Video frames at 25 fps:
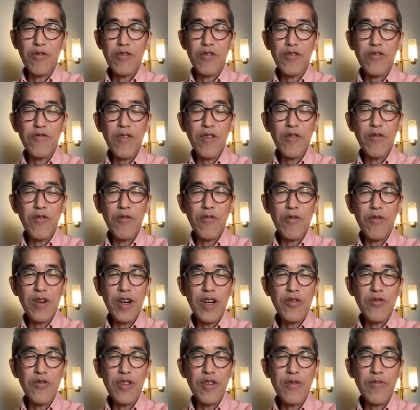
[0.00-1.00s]
るけど、実は今
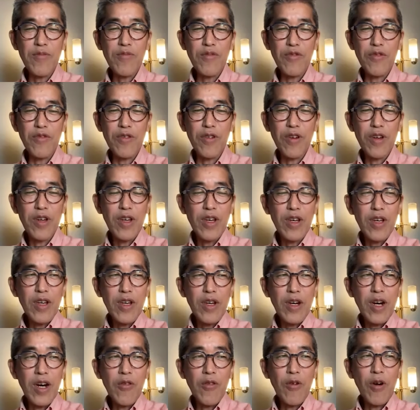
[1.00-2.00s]
回トランプ、
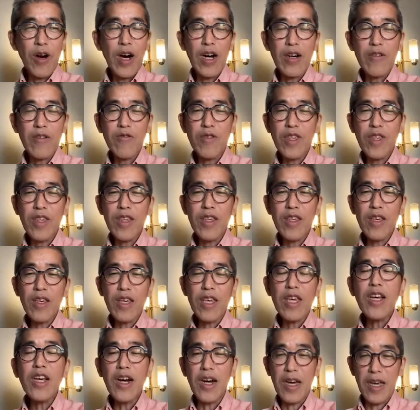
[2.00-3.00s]
白
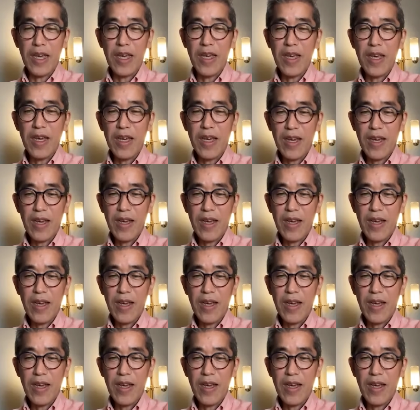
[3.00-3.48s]
人以外、